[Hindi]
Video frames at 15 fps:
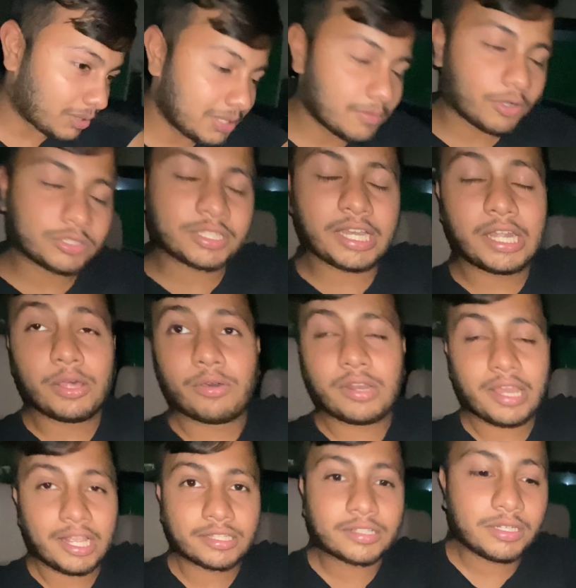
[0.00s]
भाई बहुत क्या हो रहा
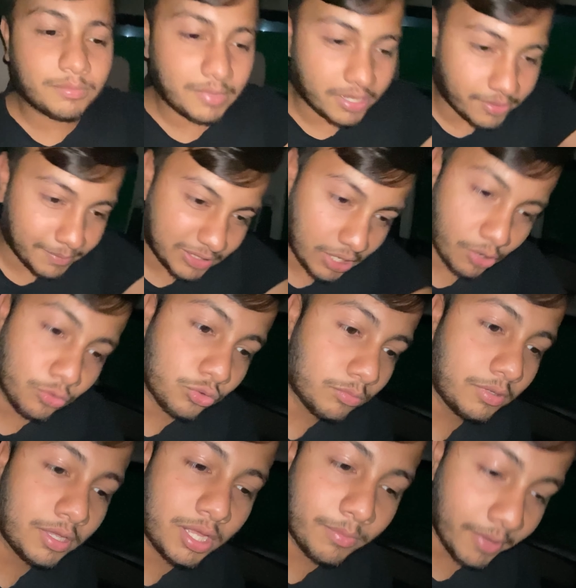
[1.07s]
है आजकल मैं बता रहा
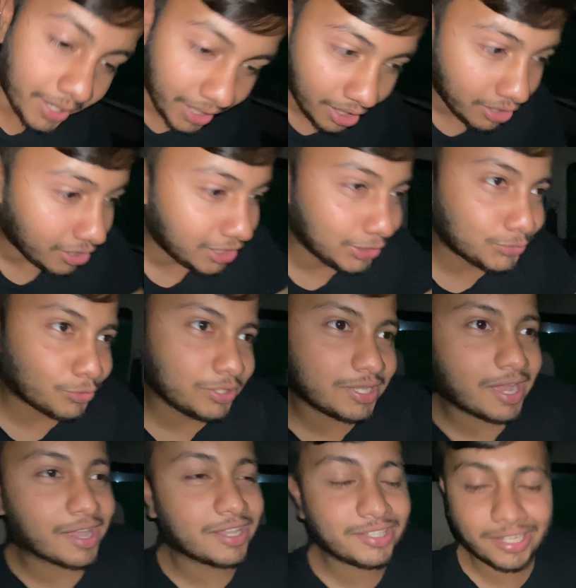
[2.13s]
तुम्हें यार अरे अरे अरे थोड़ी
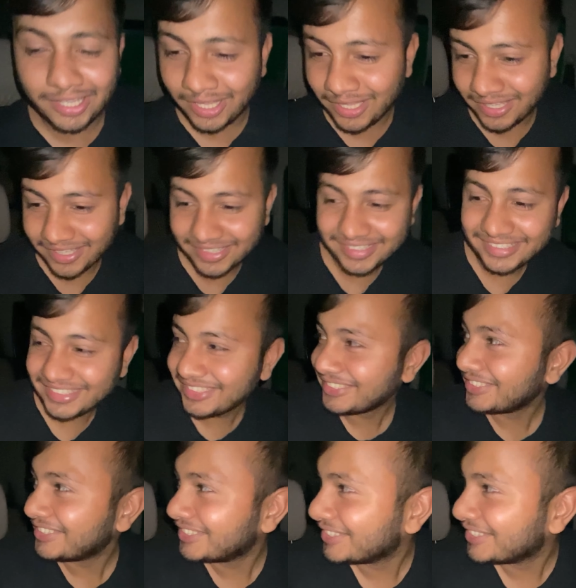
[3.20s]
तू तो एंड मारा है बताओ